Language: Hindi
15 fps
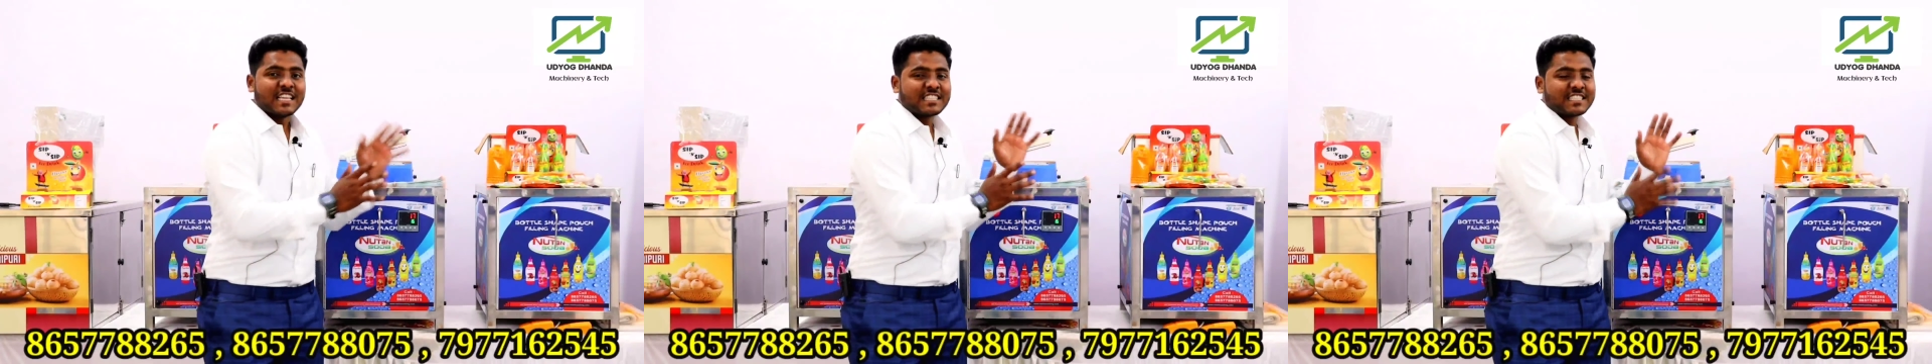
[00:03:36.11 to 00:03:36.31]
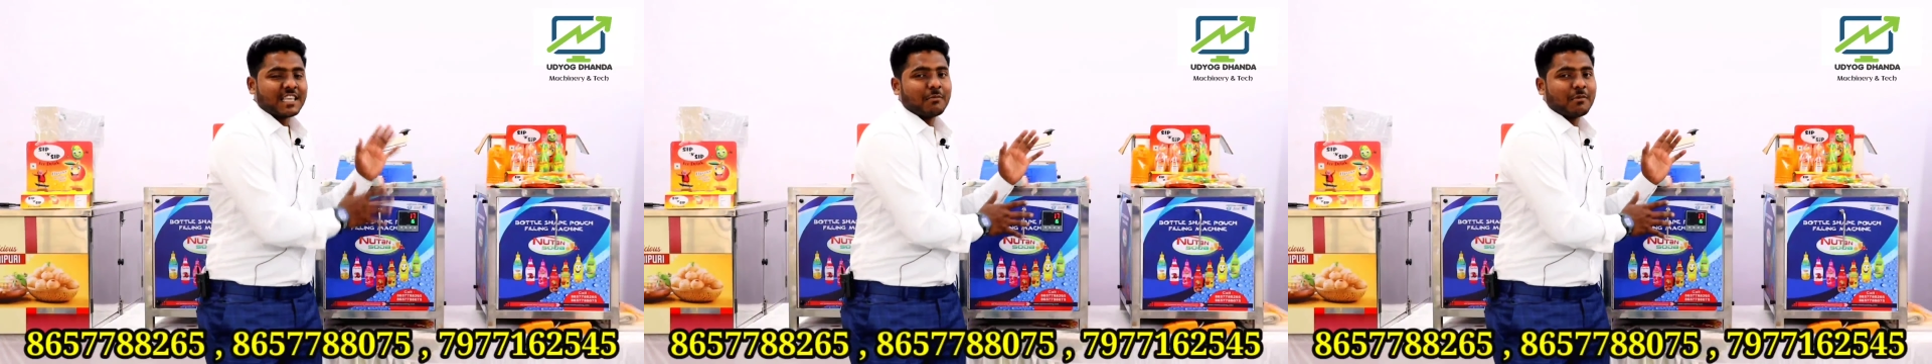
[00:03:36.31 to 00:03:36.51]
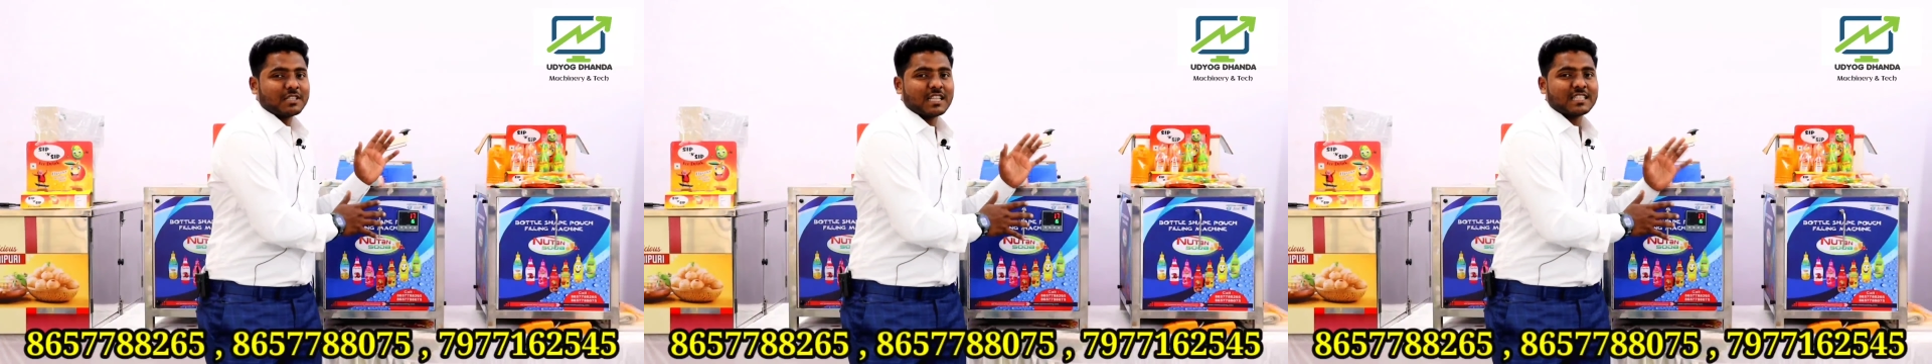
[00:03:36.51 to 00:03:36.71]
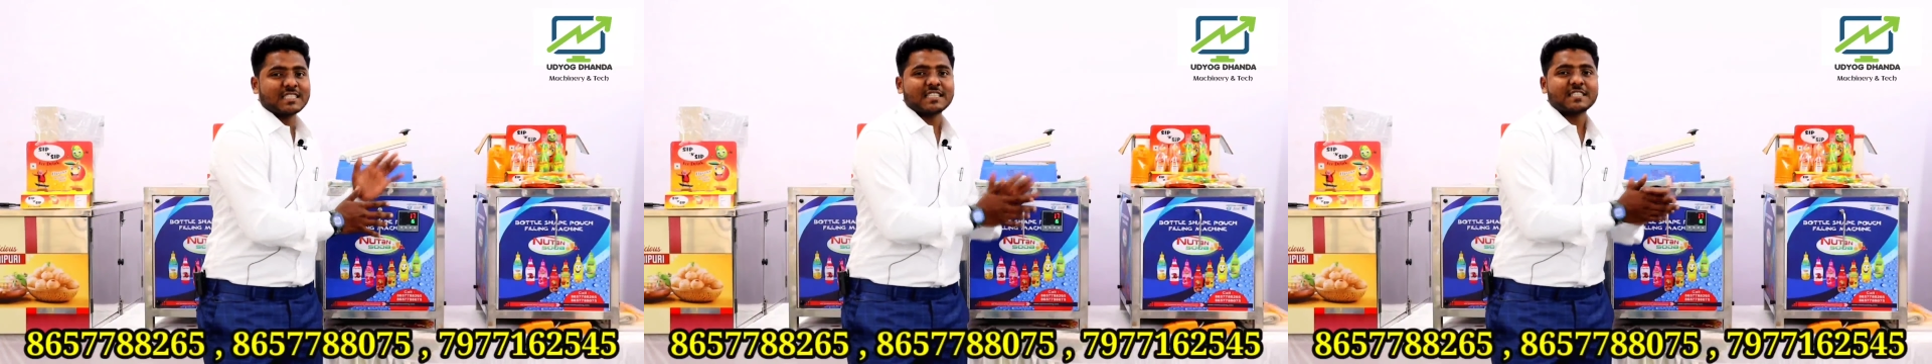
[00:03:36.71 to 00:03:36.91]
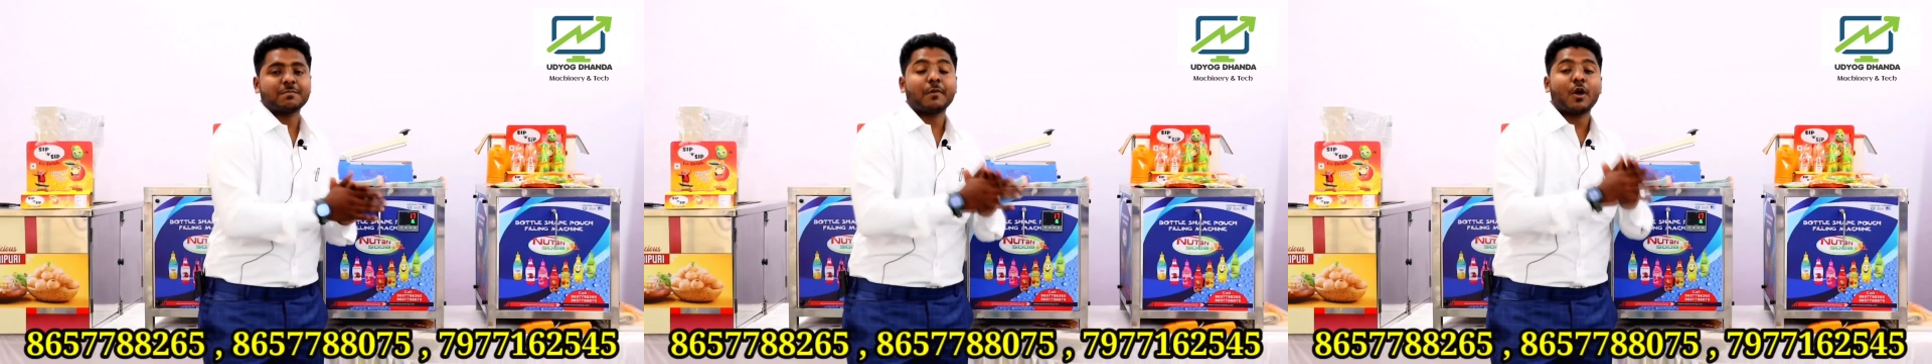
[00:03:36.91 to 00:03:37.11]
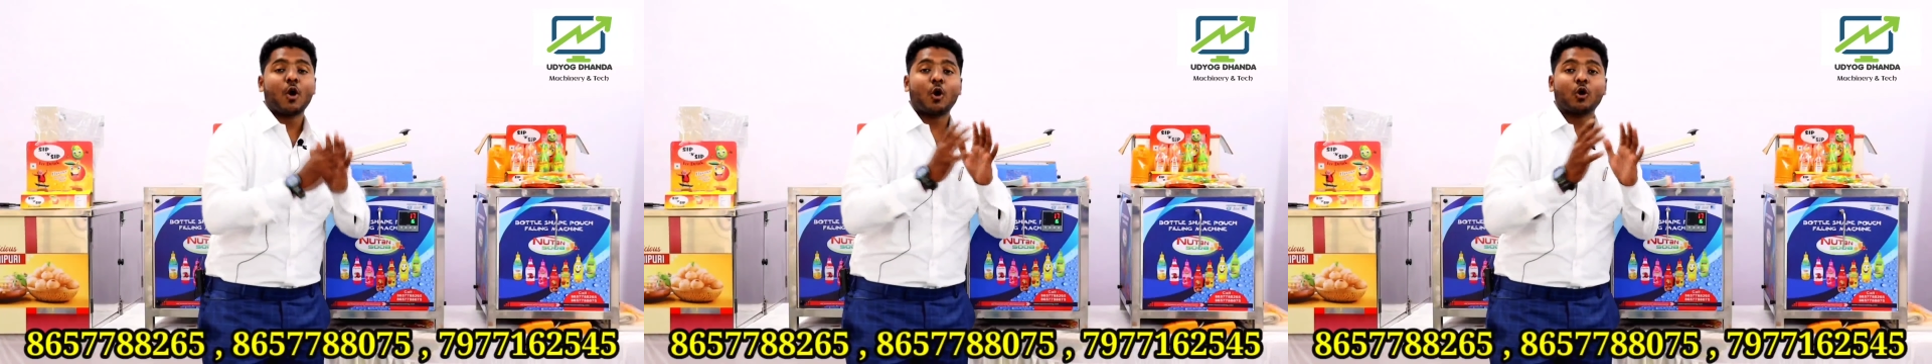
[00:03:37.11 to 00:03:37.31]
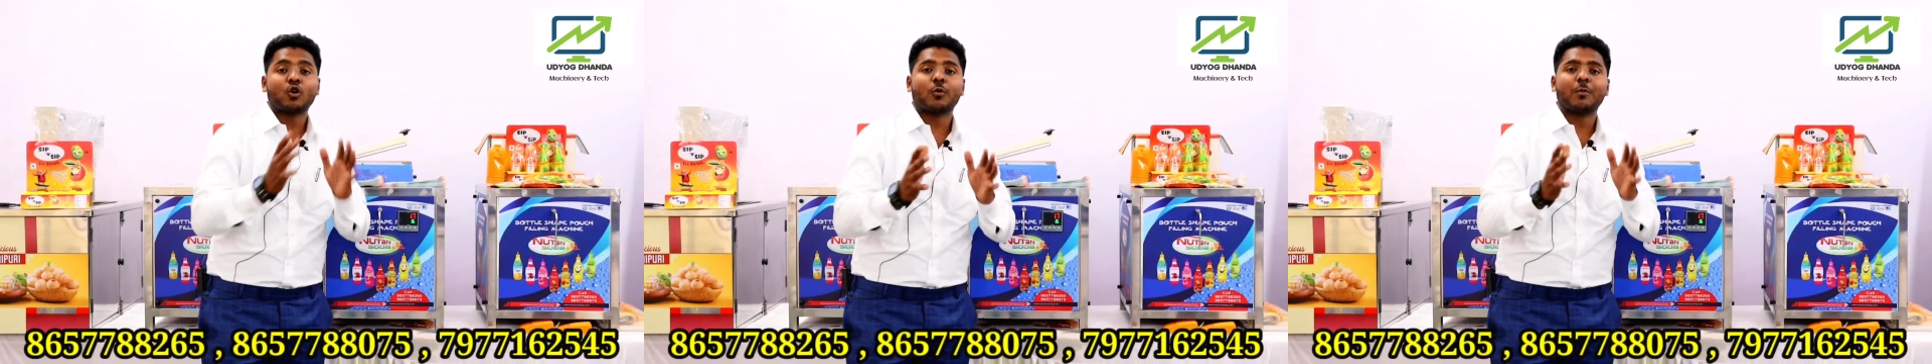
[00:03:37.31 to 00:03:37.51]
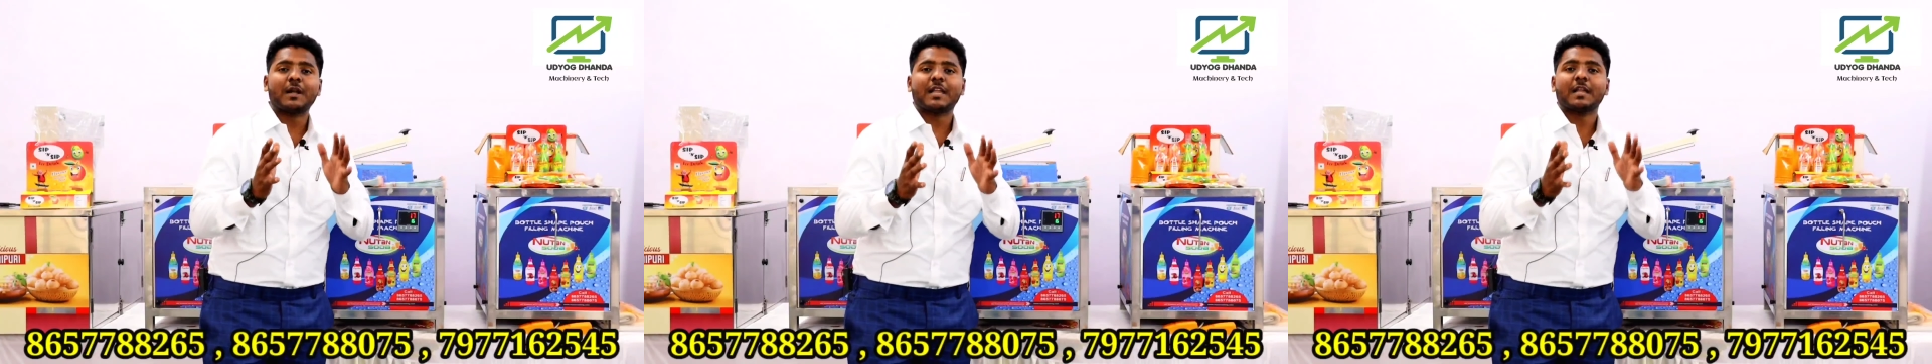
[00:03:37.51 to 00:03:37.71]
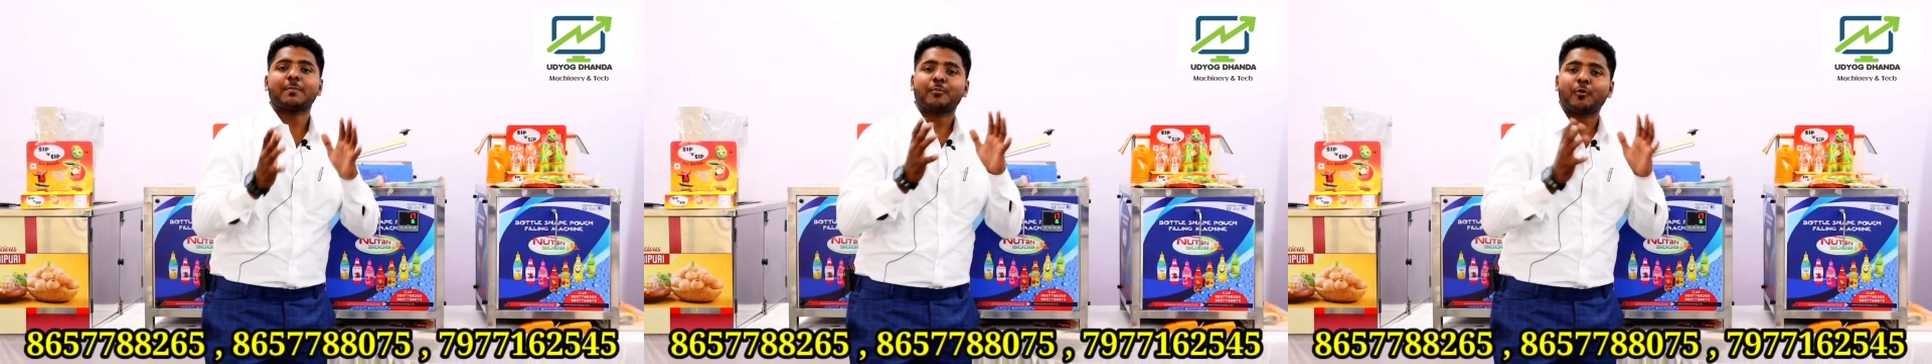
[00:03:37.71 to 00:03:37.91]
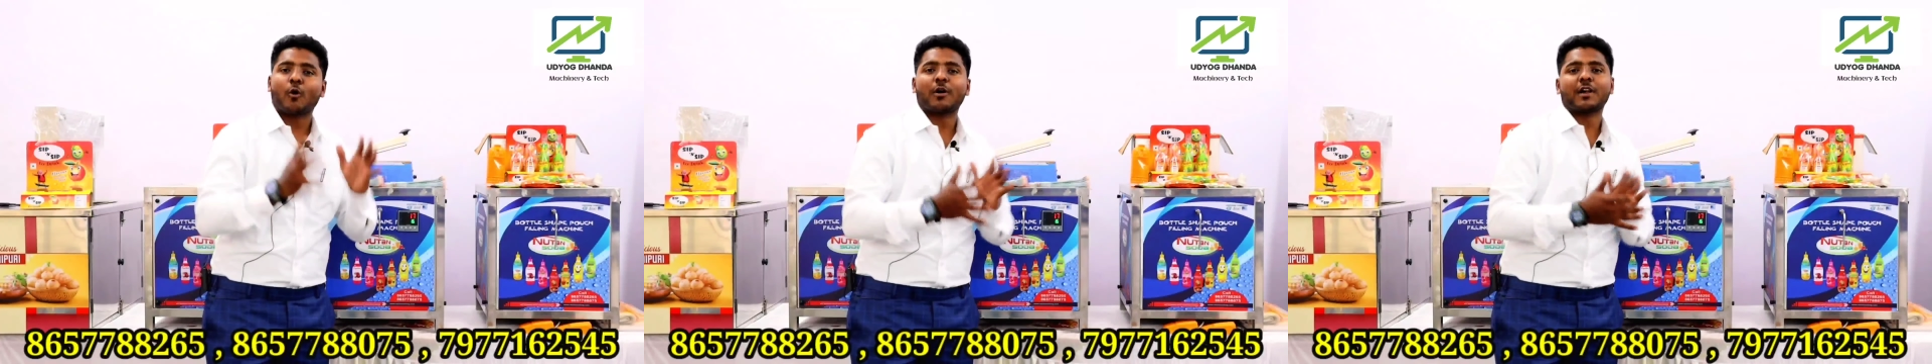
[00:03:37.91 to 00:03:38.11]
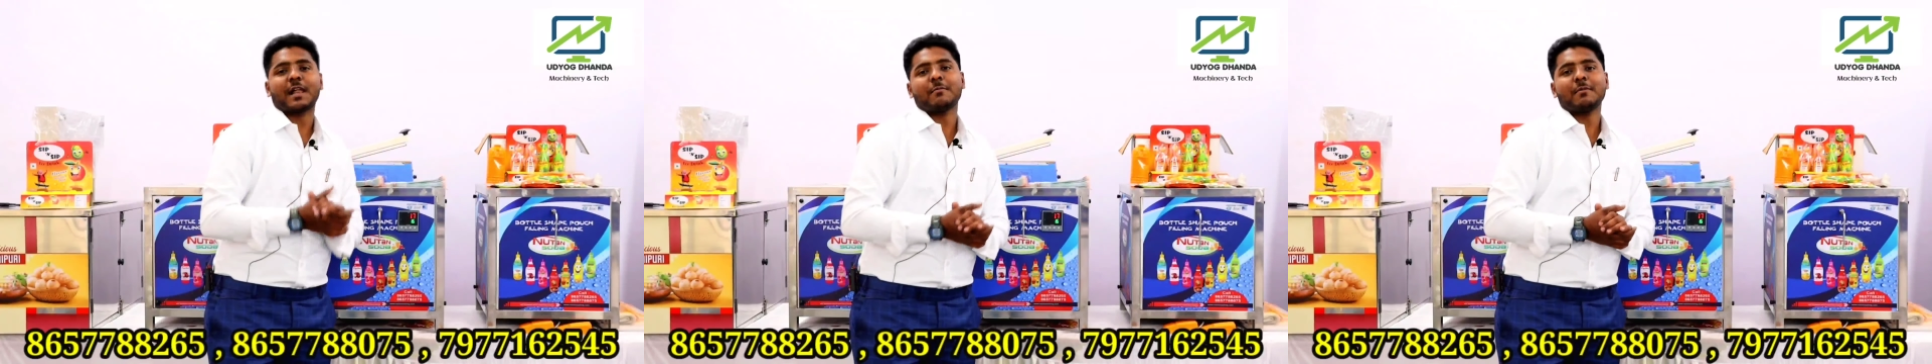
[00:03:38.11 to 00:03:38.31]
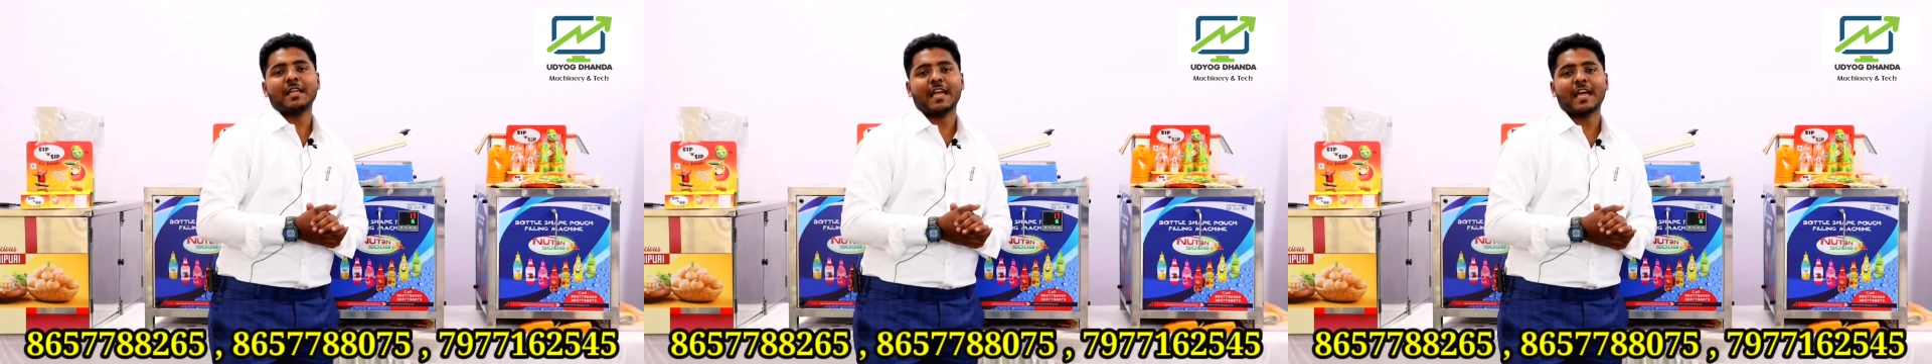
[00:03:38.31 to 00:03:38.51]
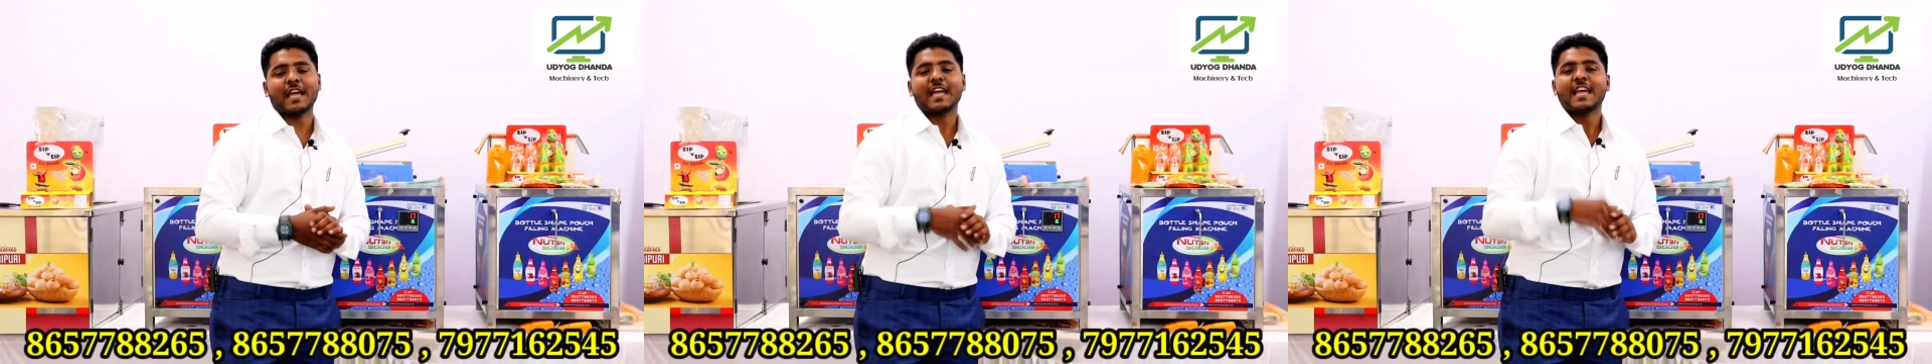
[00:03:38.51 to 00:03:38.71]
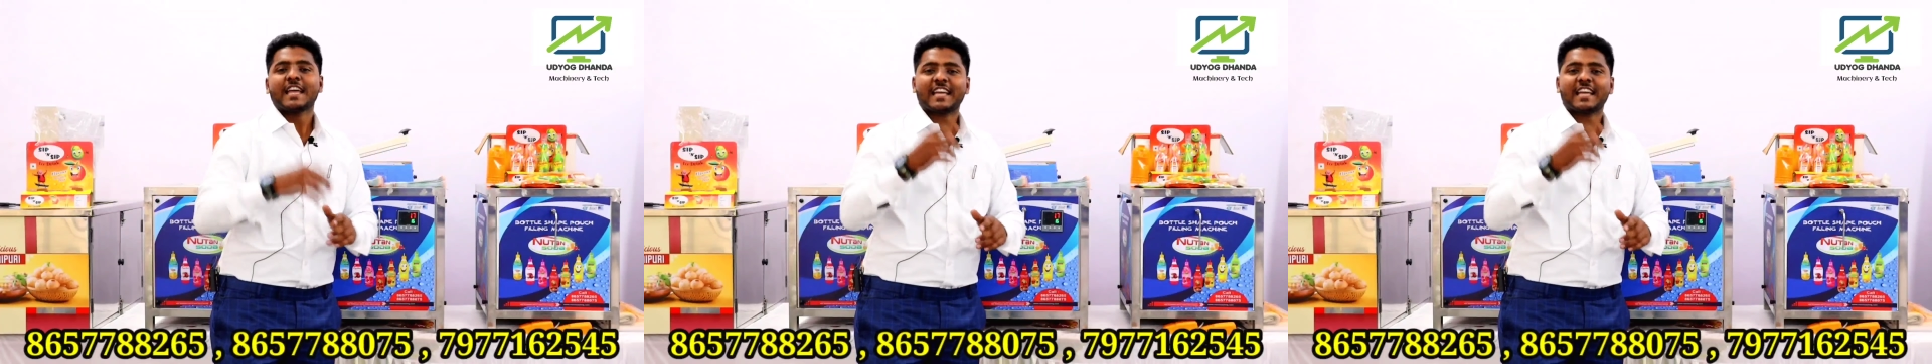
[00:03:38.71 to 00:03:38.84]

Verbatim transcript: इसकी मदद से इसमें ऑटोमेटिक प्रोग्रामिंग है